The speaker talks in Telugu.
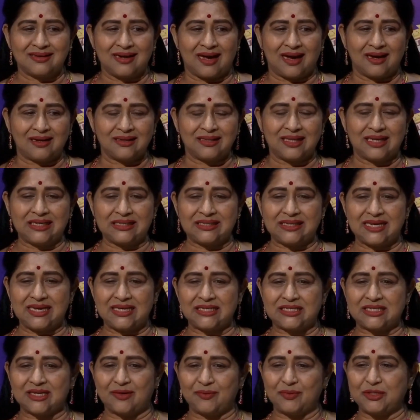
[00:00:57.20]
నాకు తెలిసి ఈ
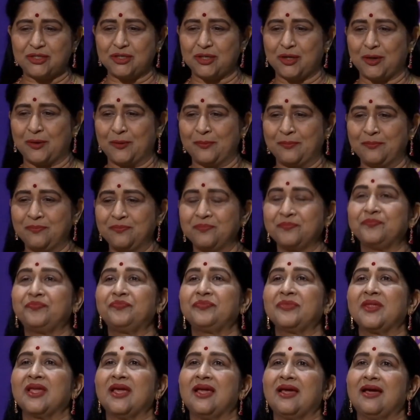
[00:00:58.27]
సంవత్సరం
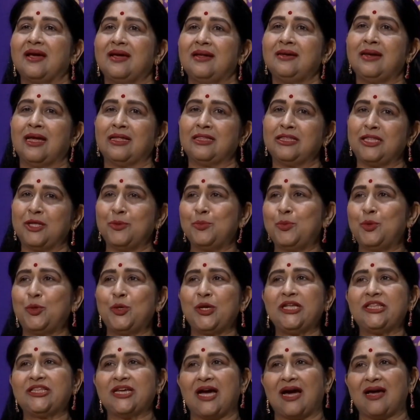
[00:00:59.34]

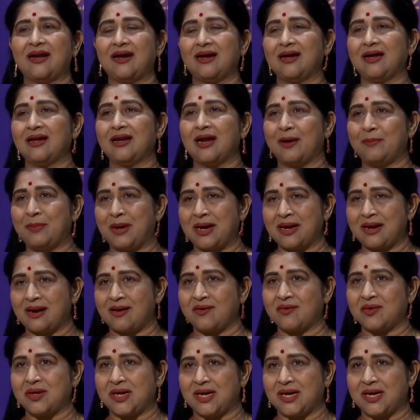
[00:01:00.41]
నందమూరి తారక రామారావు